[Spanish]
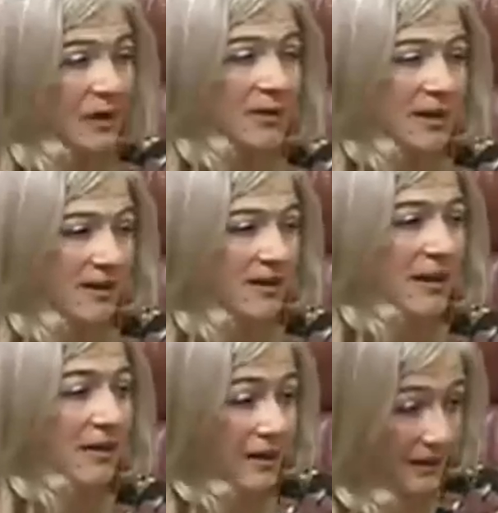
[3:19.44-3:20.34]
una
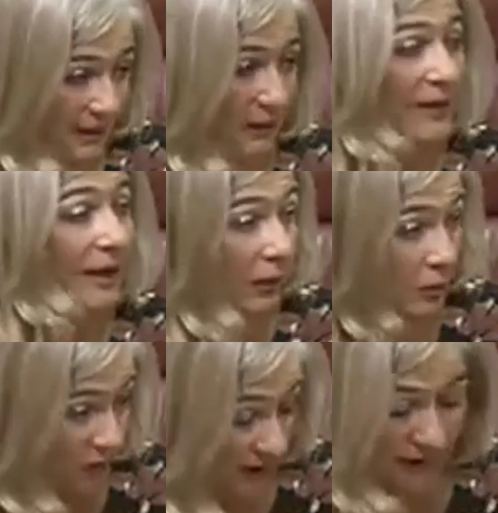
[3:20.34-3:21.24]
evidencia científica,
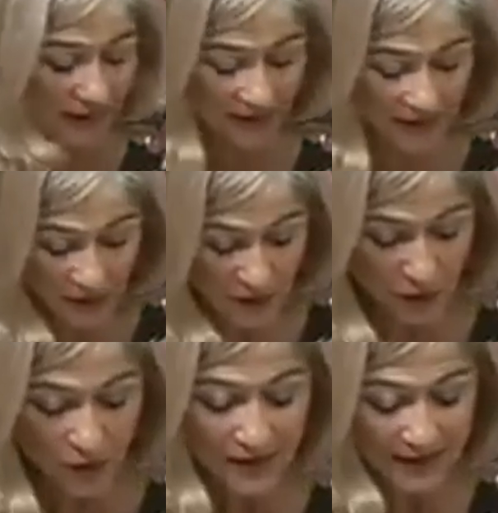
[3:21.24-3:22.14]
como usted bien ha
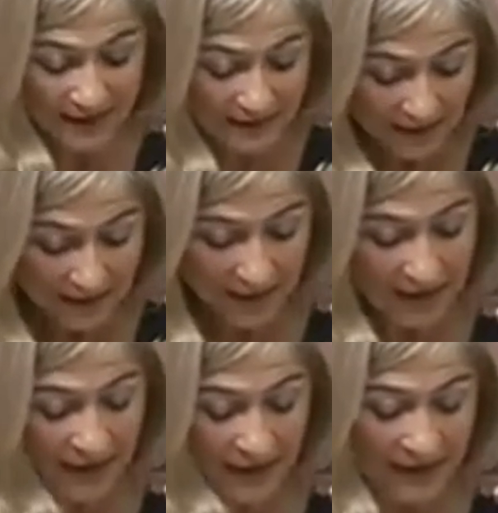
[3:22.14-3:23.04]
dicho, y
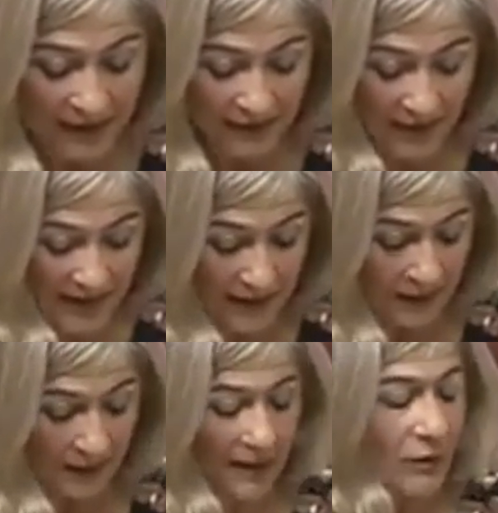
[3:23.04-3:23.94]
técnica de la
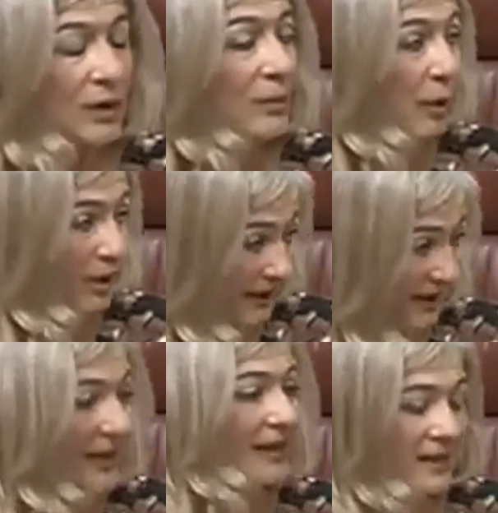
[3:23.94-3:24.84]
existencia de un
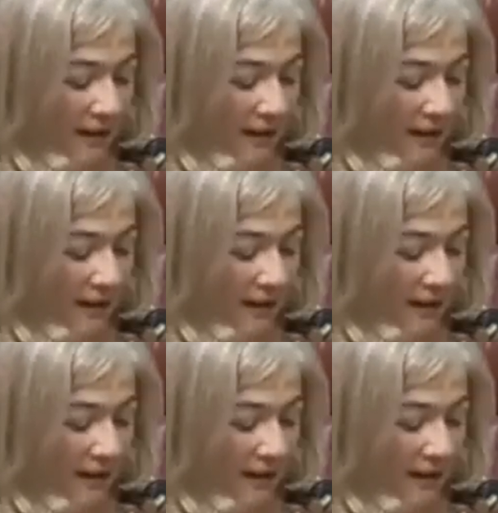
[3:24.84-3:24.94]
importante